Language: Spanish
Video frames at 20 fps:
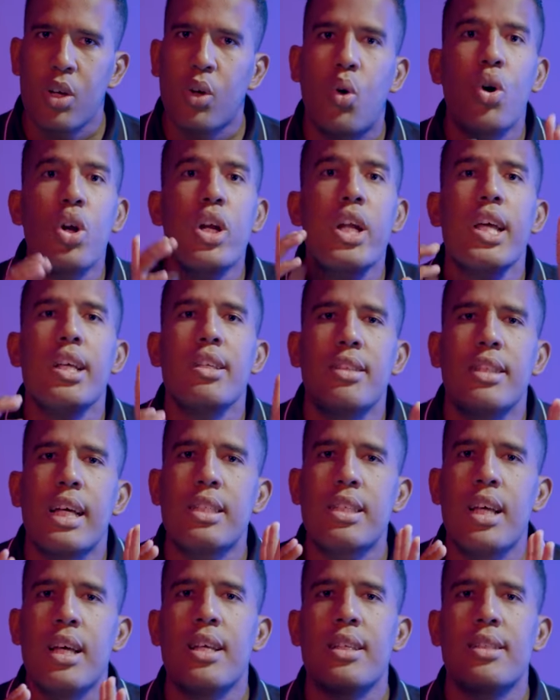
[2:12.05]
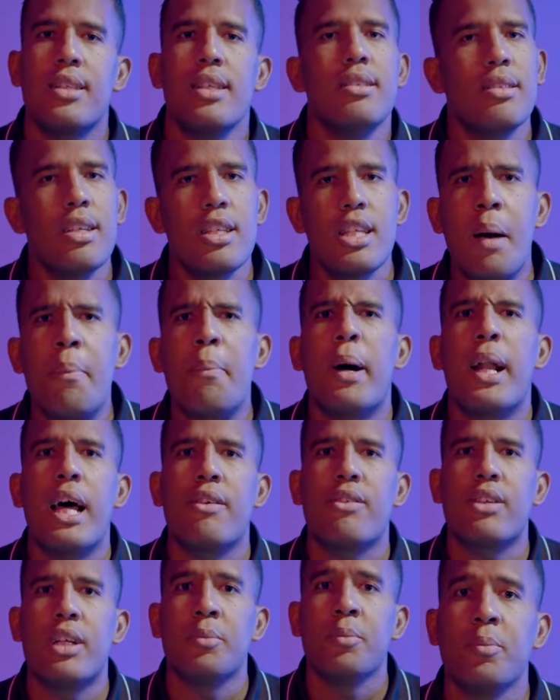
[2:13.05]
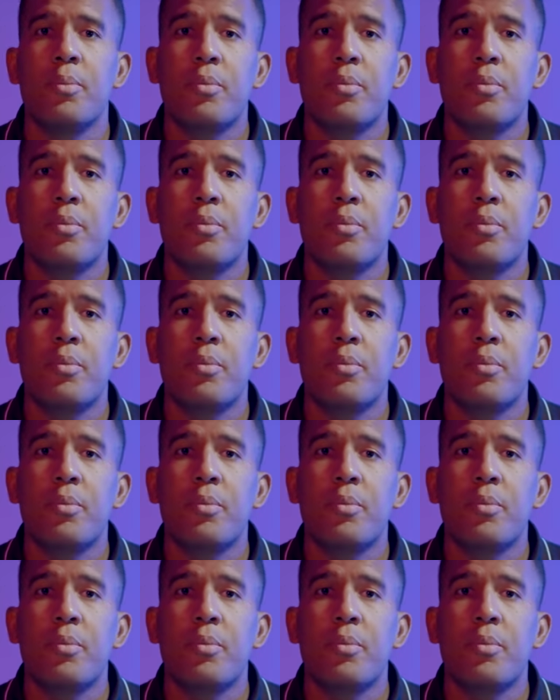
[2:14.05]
con estas sencillas palabras.